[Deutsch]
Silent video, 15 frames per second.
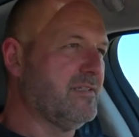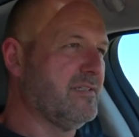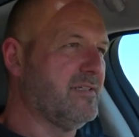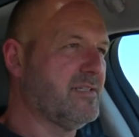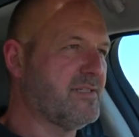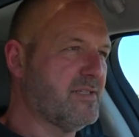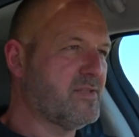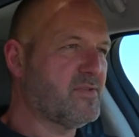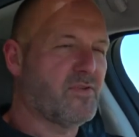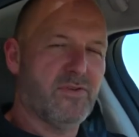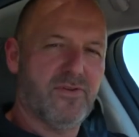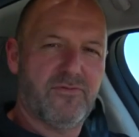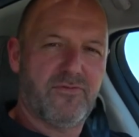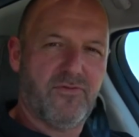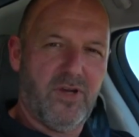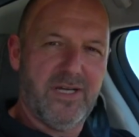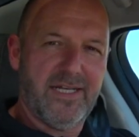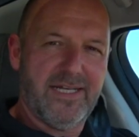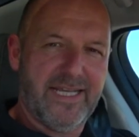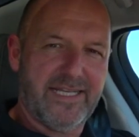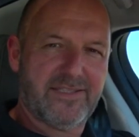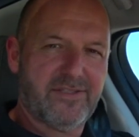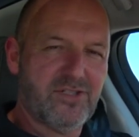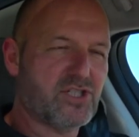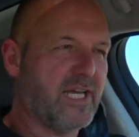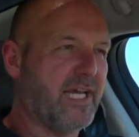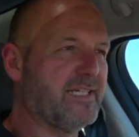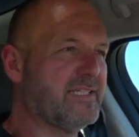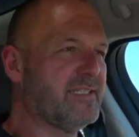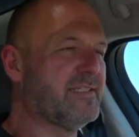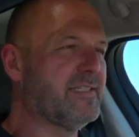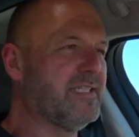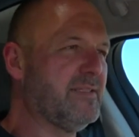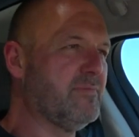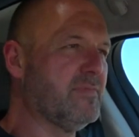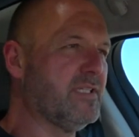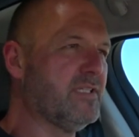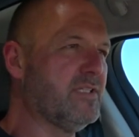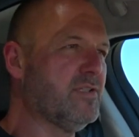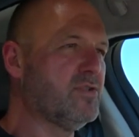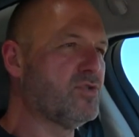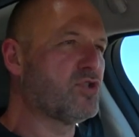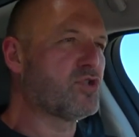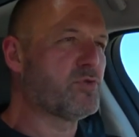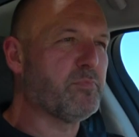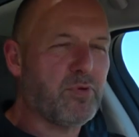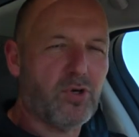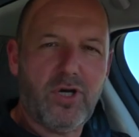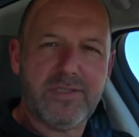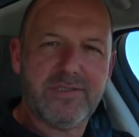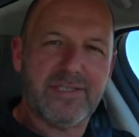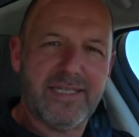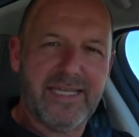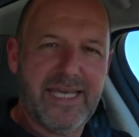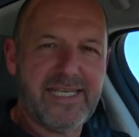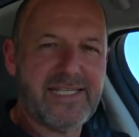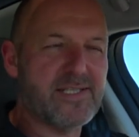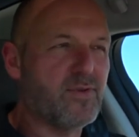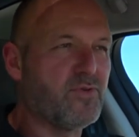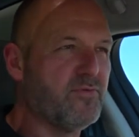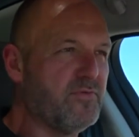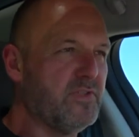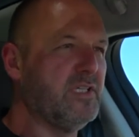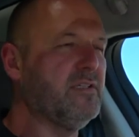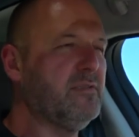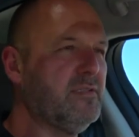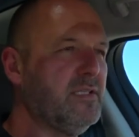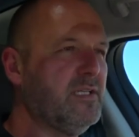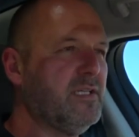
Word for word: Dieses voll elektrisch angetriebene Sport-SUV